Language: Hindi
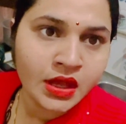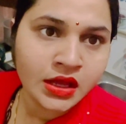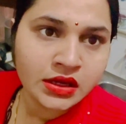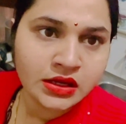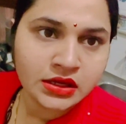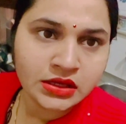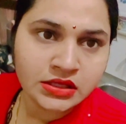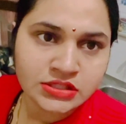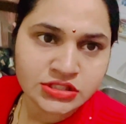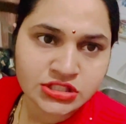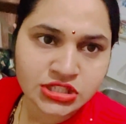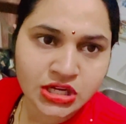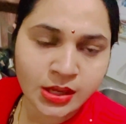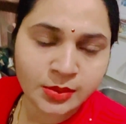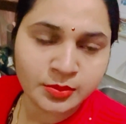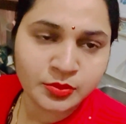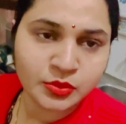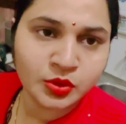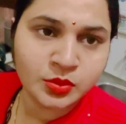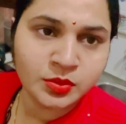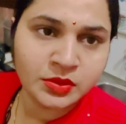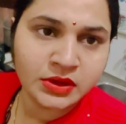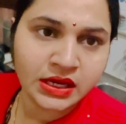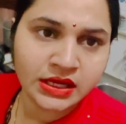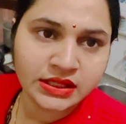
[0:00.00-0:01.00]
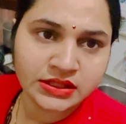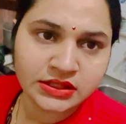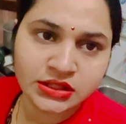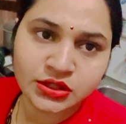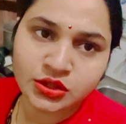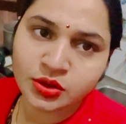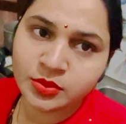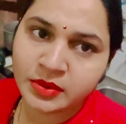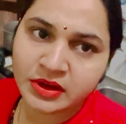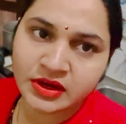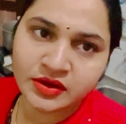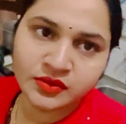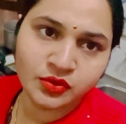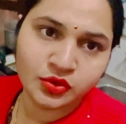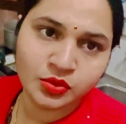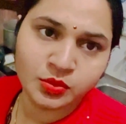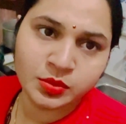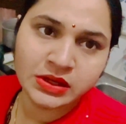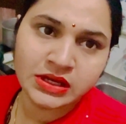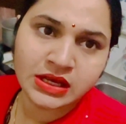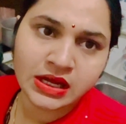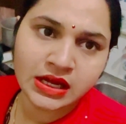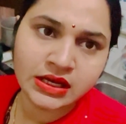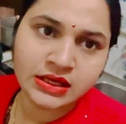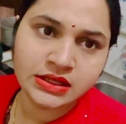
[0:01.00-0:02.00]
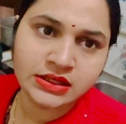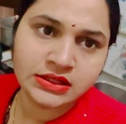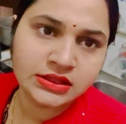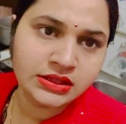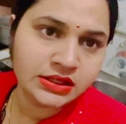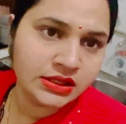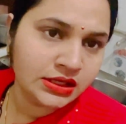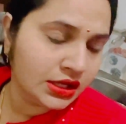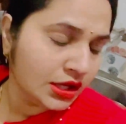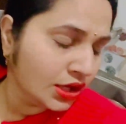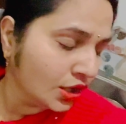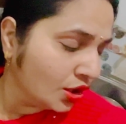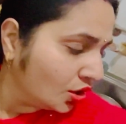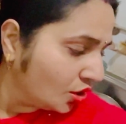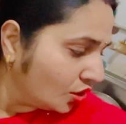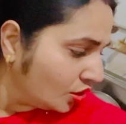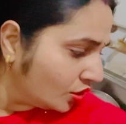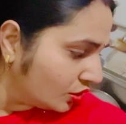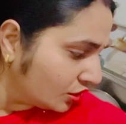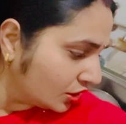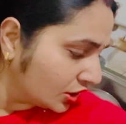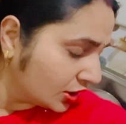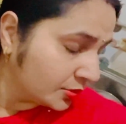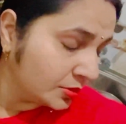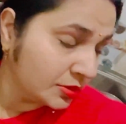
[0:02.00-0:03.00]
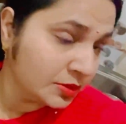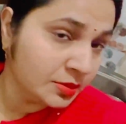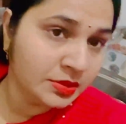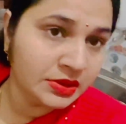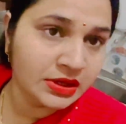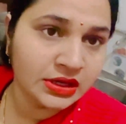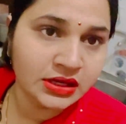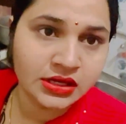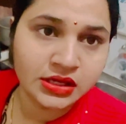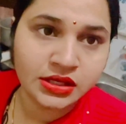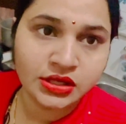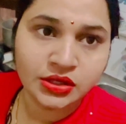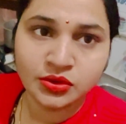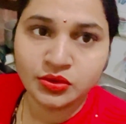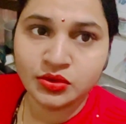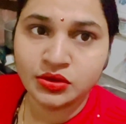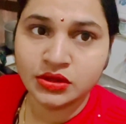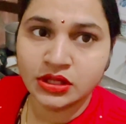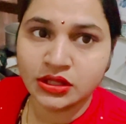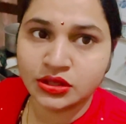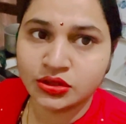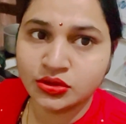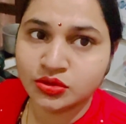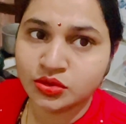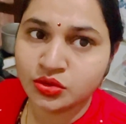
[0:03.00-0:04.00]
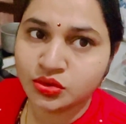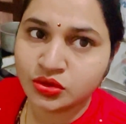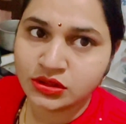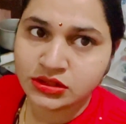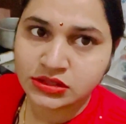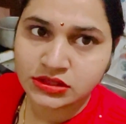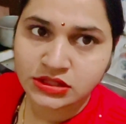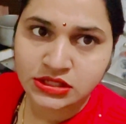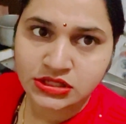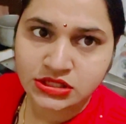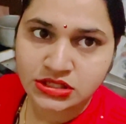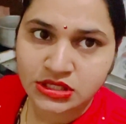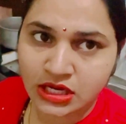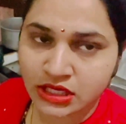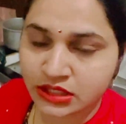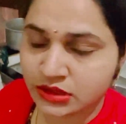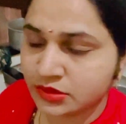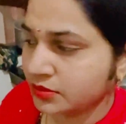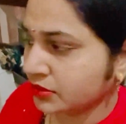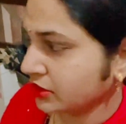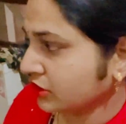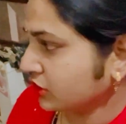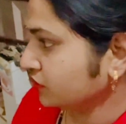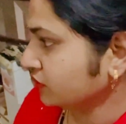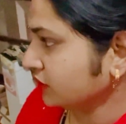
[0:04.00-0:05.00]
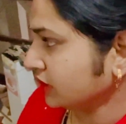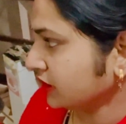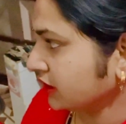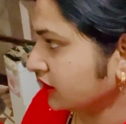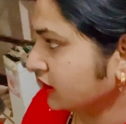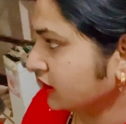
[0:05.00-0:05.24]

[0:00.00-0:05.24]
कल शाम को बनाई थी तो मैंने वो भी खा ली थी और अभी भी रखी हुई है तो थोड़ी सी शायद मैं तो वही